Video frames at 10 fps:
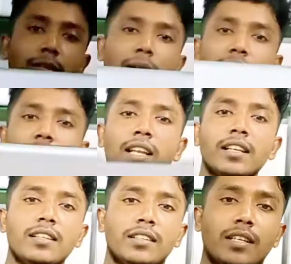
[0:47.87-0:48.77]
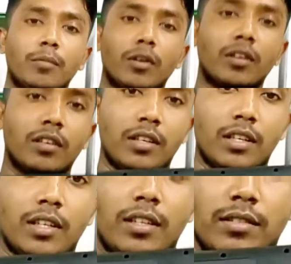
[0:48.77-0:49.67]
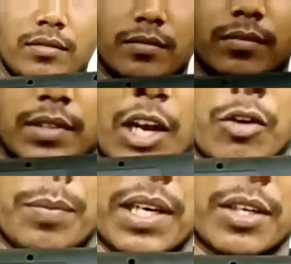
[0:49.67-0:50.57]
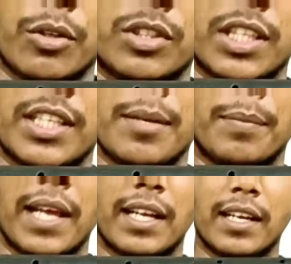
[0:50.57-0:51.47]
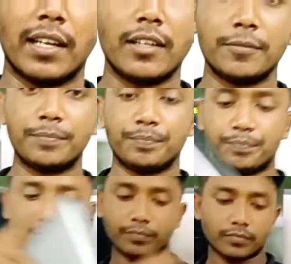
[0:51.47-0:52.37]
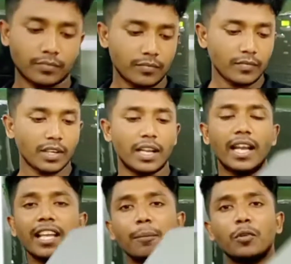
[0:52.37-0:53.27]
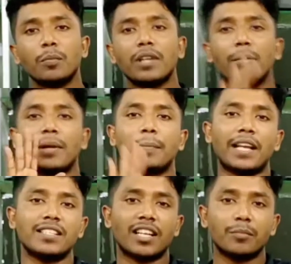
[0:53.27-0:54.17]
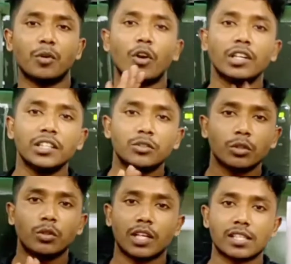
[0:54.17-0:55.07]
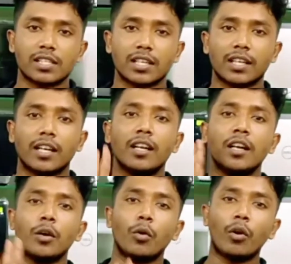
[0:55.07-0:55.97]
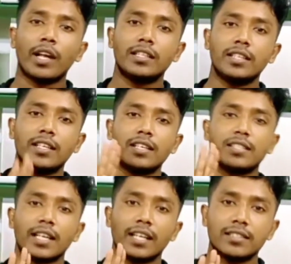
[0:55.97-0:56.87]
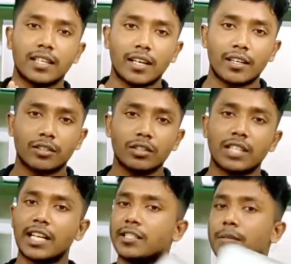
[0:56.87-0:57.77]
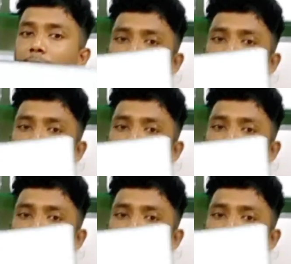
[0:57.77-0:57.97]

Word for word: সিলভার কালার এবং ডাউন পার্টে হচ্ছে গিয়ে ব্ল্যাক কালার এই ল্যাপটপটা আমরা প্রাইস রাখবো অনলি চোদ্দ হাজার টাকা কোরাই থ্রির সেকেন্ড জেনারেশন চার জিবি